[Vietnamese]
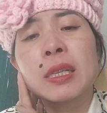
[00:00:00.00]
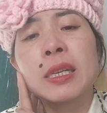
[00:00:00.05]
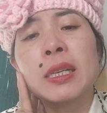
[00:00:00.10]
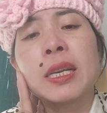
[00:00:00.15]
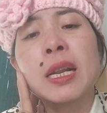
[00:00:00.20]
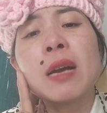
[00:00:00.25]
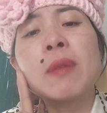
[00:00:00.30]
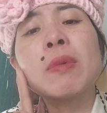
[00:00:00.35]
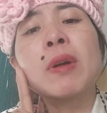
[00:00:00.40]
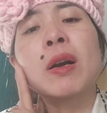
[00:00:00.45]

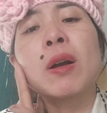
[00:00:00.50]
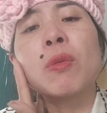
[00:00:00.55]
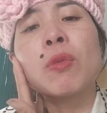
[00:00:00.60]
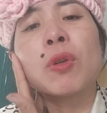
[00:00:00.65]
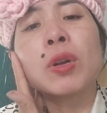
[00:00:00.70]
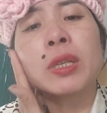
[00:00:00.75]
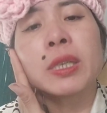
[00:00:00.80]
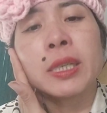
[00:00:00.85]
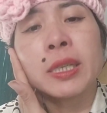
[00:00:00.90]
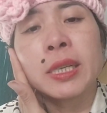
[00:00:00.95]
thì nếu mà
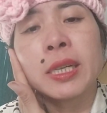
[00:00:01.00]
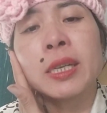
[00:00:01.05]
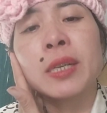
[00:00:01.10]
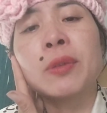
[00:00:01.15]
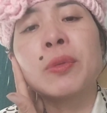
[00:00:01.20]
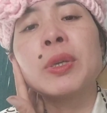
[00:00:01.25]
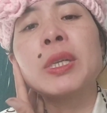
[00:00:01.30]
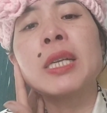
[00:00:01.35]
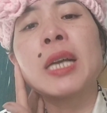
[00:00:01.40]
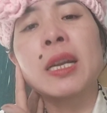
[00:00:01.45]
không có chị ni
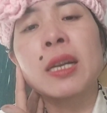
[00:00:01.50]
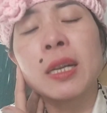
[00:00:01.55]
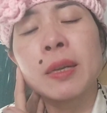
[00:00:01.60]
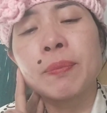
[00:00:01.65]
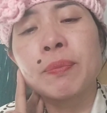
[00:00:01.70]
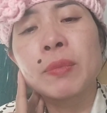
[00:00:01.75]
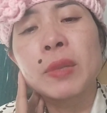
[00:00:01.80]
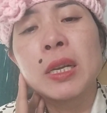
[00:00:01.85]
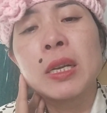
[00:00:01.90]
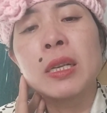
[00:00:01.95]
quý nhân
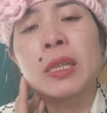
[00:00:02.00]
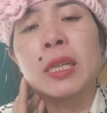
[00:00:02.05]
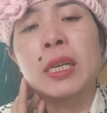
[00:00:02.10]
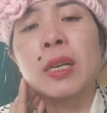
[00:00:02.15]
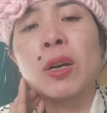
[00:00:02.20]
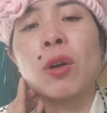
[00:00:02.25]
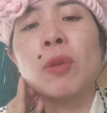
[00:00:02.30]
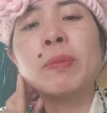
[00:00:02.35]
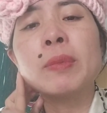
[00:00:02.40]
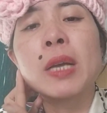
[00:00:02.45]
á
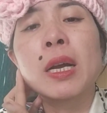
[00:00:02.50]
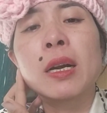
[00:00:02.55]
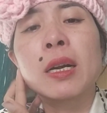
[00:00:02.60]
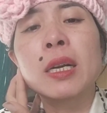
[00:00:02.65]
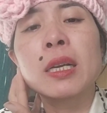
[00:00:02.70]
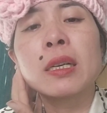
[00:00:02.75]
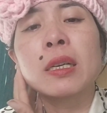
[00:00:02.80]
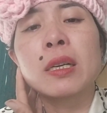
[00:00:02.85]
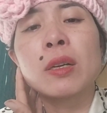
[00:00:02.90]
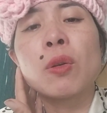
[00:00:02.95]
thì hôm giờ
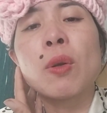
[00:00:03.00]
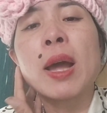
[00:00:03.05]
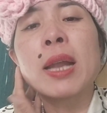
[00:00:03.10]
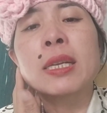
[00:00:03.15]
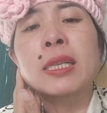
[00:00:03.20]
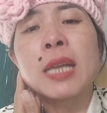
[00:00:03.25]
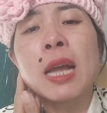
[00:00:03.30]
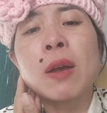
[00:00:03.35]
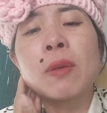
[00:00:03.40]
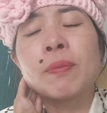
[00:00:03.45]
cái cái
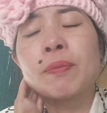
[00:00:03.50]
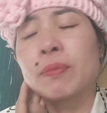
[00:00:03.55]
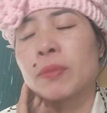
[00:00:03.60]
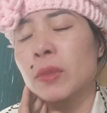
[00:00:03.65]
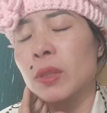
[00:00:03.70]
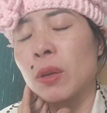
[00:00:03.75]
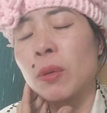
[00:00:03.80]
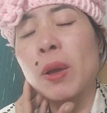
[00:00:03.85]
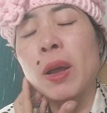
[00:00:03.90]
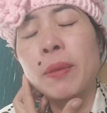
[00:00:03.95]
loan sao
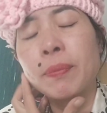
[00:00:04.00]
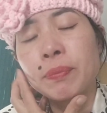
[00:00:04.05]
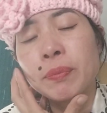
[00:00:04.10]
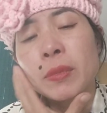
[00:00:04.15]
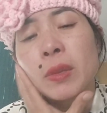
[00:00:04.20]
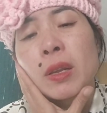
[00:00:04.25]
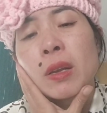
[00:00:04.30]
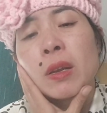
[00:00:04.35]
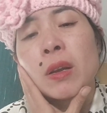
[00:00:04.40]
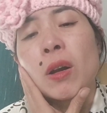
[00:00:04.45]
đúng không
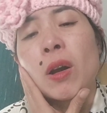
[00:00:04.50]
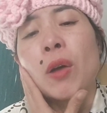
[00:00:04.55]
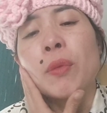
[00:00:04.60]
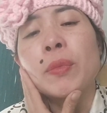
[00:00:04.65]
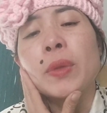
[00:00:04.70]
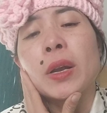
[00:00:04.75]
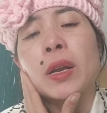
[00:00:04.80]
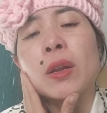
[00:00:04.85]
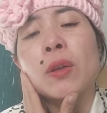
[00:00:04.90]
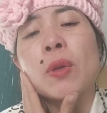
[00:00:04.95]

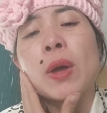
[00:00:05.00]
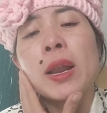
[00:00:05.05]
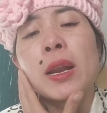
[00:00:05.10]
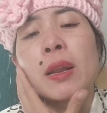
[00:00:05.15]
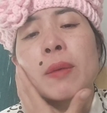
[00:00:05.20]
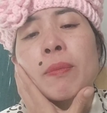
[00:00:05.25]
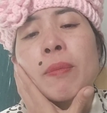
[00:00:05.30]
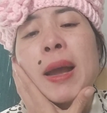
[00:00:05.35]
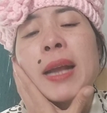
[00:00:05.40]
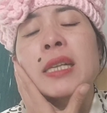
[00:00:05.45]
hôm giờ cái
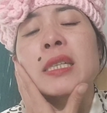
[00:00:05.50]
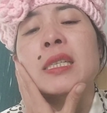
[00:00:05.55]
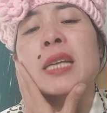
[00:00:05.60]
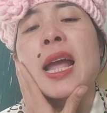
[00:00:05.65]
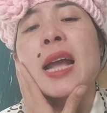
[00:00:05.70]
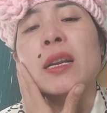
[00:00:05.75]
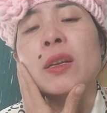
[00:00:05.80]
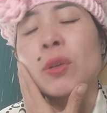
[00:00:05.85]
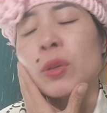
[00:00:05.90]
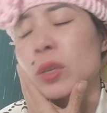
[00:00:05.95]
loan là banh
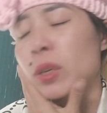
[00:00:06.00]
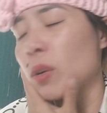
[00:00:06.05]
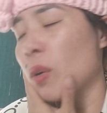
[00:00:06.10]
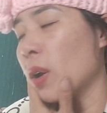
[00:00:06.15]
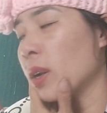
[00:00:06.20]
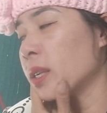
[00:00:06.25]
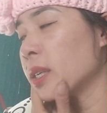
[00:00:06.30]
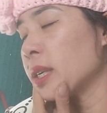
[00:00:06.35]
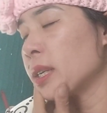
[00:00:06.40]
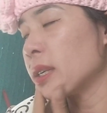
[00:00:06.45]
sát rồi chứ
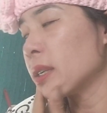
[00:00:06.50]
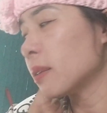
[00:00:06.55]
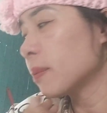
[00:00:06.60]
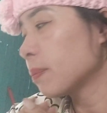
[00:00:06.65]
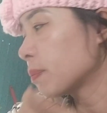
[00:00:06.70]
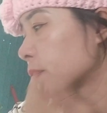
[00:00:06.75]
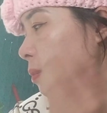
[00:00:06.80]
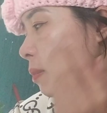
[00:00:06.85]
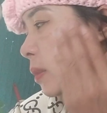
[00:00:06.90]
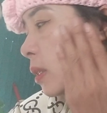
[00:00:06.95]
còn gì nữa
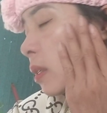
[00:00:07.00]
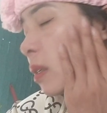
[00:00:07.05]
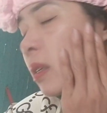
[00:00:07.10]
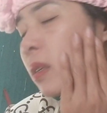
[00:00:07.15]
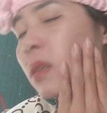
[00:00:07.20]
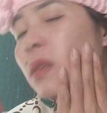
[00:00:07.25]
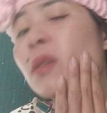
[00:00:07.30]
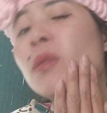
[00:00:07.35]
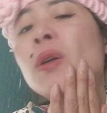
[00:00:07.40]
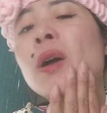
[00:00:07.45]

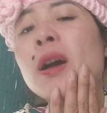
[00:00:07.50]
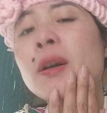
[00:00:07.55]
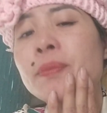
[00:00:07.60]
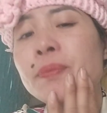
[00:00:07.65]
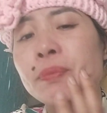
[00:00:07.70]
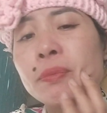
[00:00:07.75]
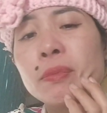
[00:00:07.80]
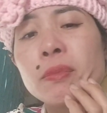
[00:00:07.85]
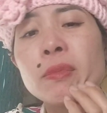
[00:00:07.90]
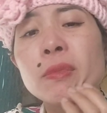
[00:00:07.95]
đúng
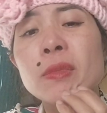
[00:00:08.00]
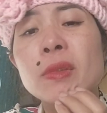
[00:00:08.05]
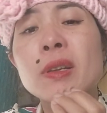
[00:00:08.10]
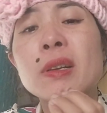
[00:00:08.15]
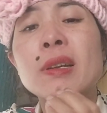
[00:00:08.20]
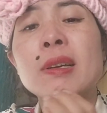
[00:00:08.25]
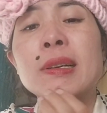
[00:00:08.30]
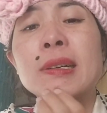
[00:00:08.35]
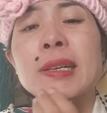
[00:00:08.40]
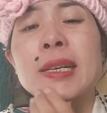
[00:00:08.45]
không
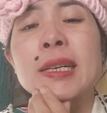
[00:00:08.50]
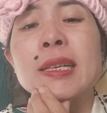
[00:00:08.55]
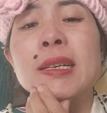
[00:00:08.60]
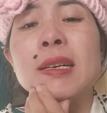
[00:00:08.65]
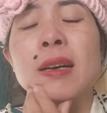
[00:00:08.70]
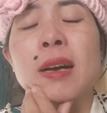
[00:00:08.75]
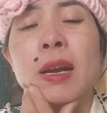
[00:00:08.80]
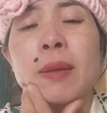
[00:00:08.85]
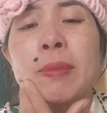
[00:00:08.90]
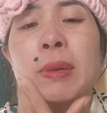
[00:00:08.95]
cái
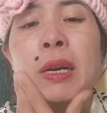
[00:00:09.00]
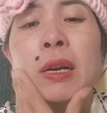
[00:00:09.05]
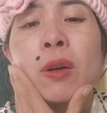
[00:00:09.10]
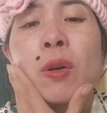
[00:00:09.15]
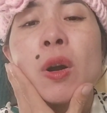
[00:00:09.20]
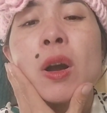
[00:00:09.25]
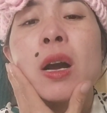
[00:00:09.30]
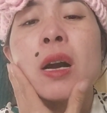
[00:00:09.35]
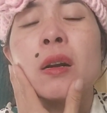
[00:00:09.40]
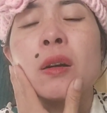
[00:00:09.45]
người mà
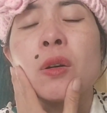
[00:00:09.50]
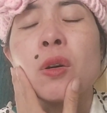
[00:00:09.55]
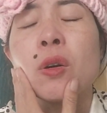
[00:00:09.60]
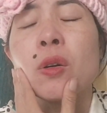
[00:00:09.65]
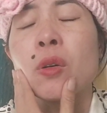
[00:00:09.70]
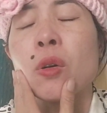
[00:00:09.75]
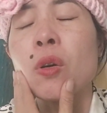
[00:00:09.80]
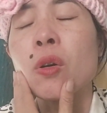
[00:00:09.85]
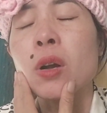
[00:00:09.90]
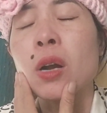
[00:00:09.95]
có
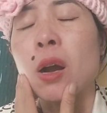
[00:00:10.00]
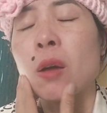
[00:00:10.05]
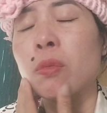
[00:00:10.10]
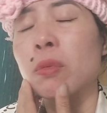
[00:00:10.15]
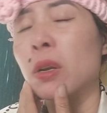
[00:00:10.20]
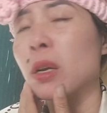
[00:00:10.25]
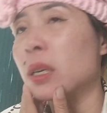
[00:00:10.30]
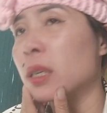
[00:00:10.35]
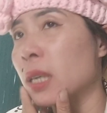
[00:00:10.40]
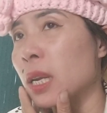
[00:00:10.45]
có có
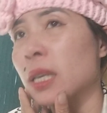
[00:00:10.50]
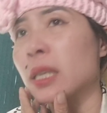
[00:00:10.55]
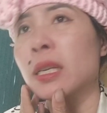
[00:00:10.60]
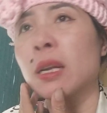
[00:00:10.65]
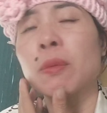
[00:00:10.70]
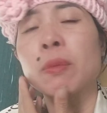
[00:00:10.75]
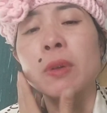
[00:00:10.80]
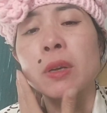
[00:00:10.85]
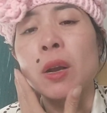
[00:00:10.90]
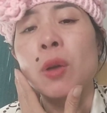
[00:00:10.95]
công lớn nhất
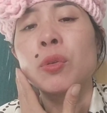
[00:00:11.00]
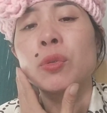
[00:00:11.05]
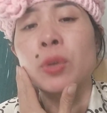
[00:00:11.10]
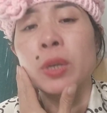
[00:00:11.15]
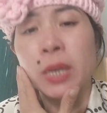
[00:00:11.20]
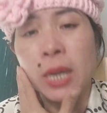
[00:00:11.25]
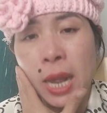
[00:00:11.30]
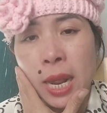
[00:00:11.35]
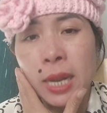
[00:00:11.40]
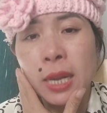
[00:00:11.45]
trong cái câu
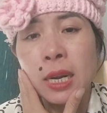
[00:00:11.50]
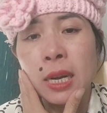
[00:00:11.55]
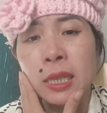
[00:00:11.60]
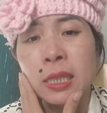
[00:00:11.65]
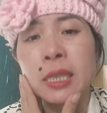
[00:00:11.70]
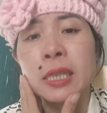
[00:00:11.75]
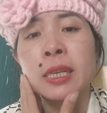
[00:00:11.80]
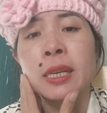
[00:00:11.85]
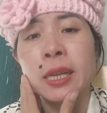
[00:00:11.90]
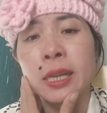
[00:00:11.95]
chuyện này
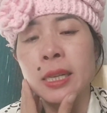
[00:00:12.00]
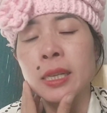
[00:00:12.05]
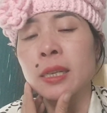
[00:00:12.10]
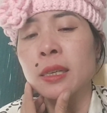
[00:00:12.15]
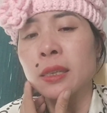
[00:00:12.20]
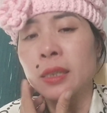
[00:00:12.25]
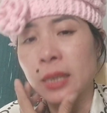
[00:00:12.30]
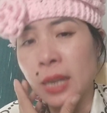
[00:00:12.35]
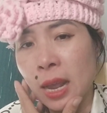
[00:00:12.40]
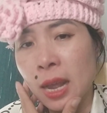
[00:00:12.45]
là chị ni
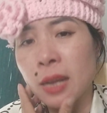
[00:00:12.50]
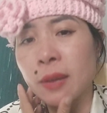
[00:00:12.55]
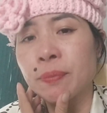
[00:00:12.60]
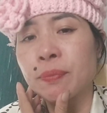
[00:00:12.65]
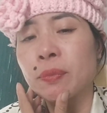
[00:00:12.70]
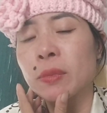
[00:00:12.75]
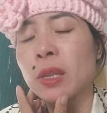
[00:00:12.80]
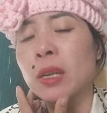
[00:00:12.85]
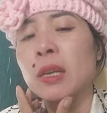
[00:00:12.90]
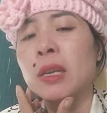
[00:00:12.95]
nha
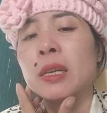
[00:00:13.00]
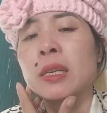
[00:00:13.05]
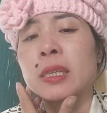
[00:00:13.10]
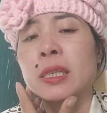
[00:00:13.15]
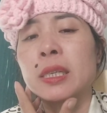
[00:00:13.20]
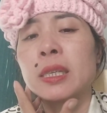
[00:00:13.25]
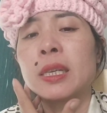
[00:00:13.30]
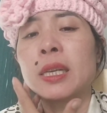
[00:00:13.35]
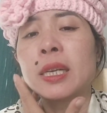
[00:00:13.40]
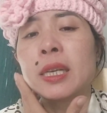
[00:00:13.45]

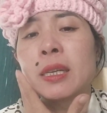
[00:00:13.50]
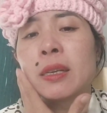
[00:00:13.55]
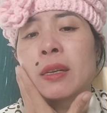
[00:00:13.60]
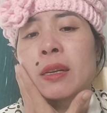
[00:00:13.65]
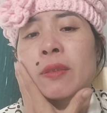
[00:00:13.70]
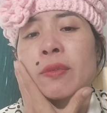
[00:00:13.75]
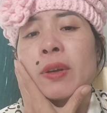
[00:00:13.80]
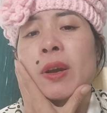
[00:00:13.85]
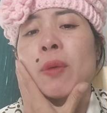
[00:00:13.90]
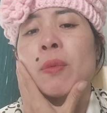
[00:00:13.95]
chị ni
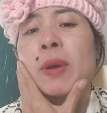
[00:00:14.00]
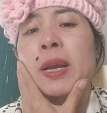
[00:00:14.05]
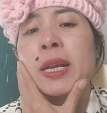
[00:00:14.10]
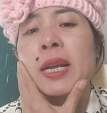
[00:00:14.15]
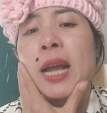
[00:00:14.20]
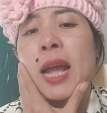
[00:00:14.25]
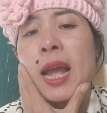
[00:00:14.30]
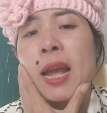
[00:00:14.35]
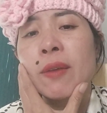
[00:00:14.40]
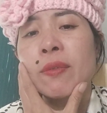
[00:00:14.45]
này với ông
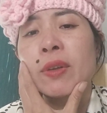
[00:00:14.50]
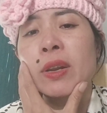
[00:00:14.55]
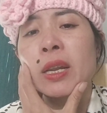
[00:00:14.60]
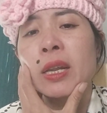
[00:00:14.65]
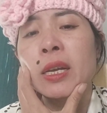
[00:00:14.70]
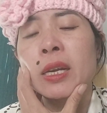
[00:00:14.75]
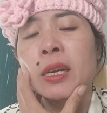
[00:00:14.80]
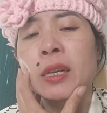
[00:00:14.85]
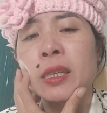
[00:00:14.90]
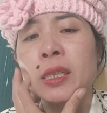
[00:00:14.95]
anh hai với
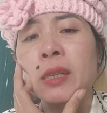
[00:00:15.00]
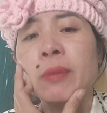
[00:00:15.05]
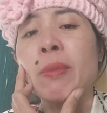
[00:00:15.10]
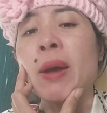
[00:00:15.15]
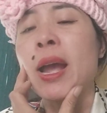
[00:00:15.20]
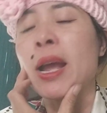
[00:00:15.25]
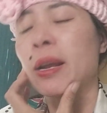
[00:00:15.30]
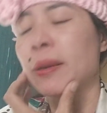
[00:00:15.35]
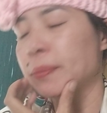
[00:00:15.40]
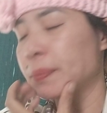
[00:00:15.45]
lại à, chị
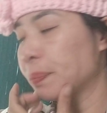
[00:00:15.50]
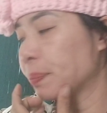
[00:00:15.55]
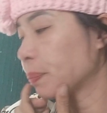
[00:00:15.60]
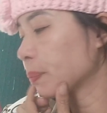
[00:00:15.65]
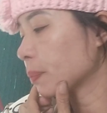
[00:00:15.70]
ba